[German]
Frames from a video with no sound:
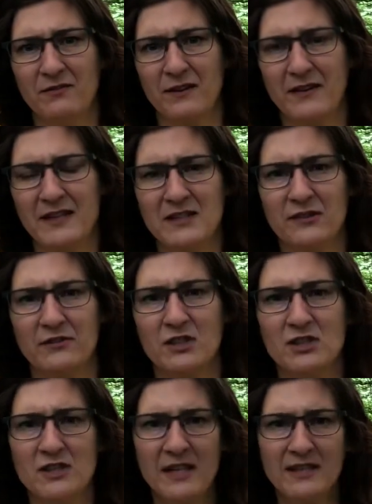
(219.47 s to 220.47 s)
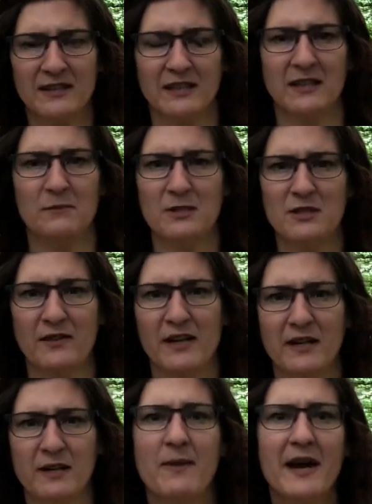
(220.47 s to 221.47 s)
quasi auf der Stelle treten, bis wir
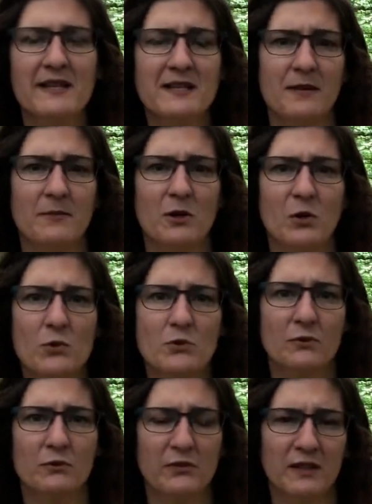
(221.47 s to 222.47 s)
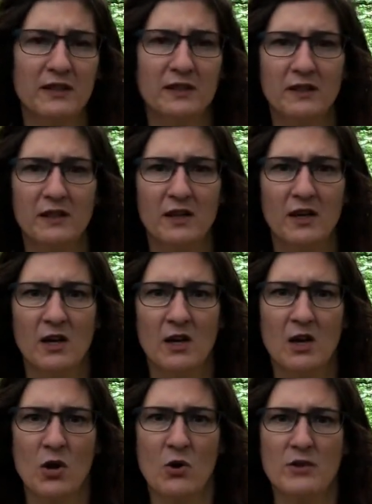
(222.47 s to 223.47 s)
eine gemeinsame Lösung finden
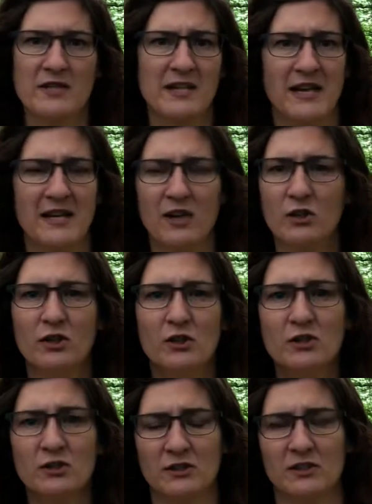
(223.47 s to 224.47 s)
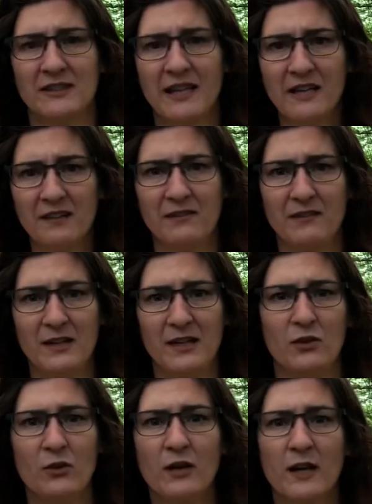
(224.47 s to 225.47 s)
und es kann auch knirschen. Ich denke, wie
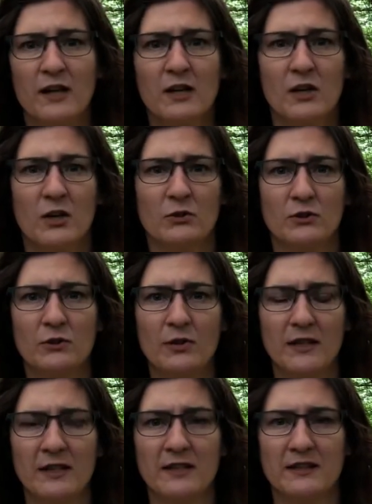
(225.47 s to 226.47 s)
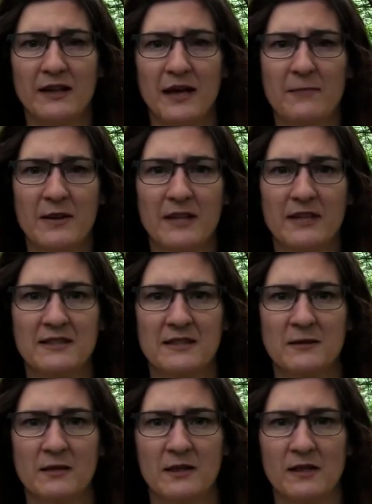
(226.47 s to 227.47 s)
die Jünger und Jüngerinnen
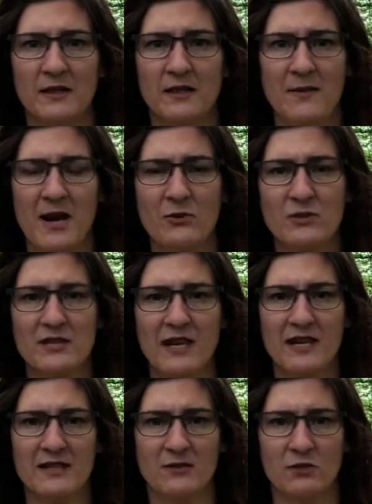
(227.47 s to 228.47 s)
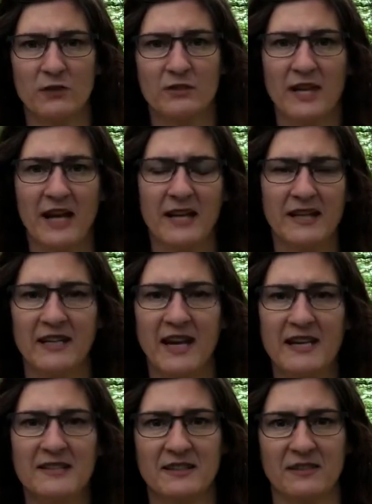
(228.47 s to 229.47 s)
damals in dem Haus saßen und auf den Heiligen
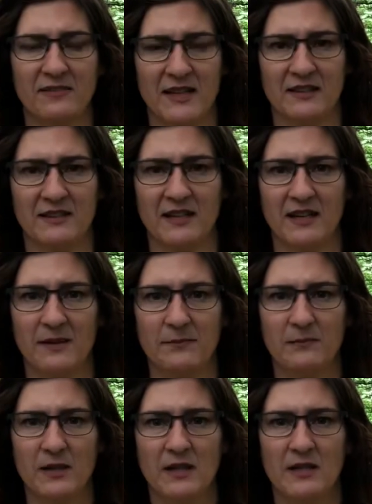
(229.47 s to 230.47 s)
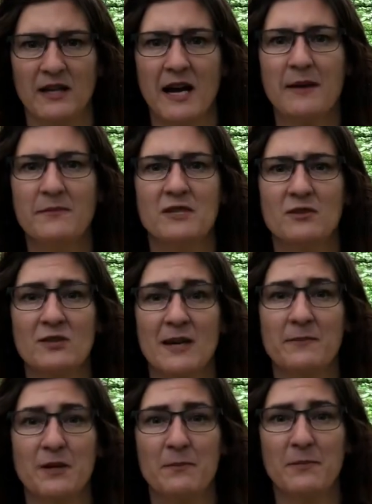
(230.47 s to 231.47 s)
Geist gewartet haben. Da haben sie
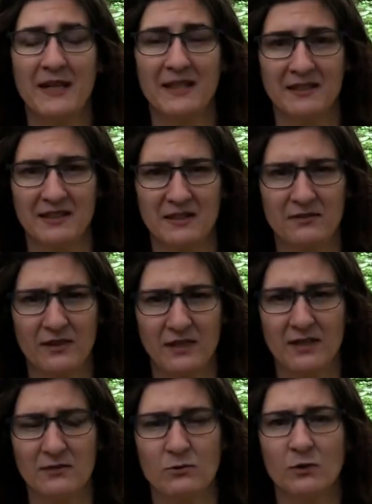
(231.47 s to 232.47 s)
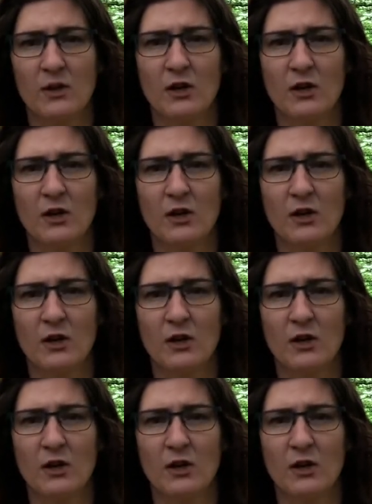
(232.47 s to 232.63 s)
zusammen gebetet. Das war Jesu